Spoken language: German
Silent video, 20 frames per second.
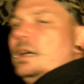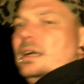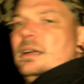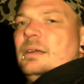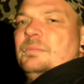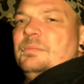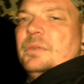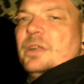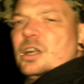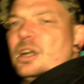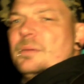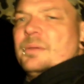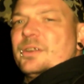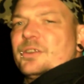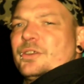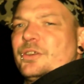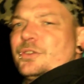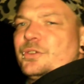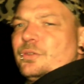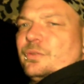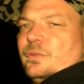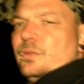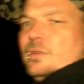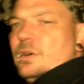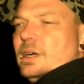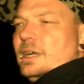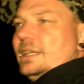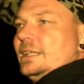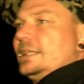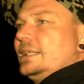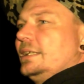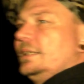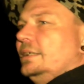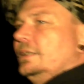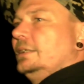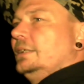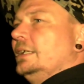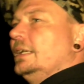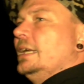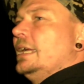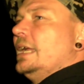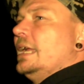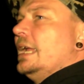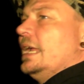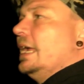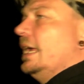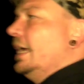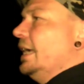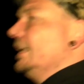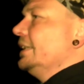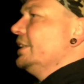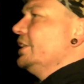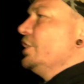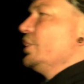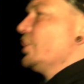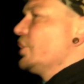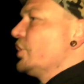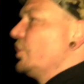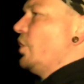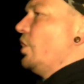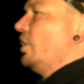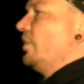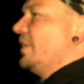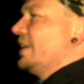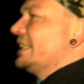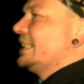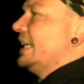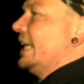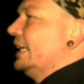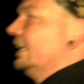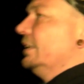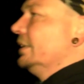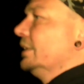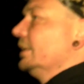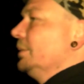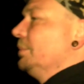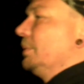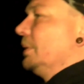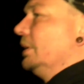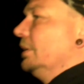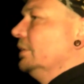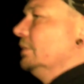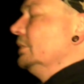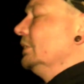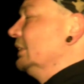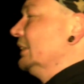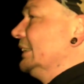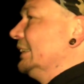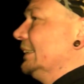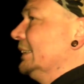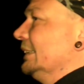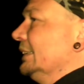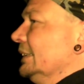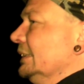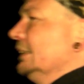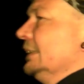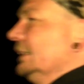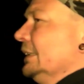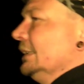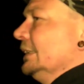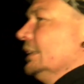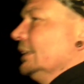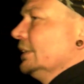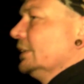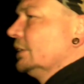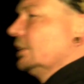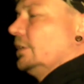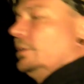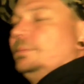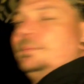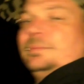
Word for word: mir kommt das heute so vor, als hätte ich doch was länger gebraucht. So.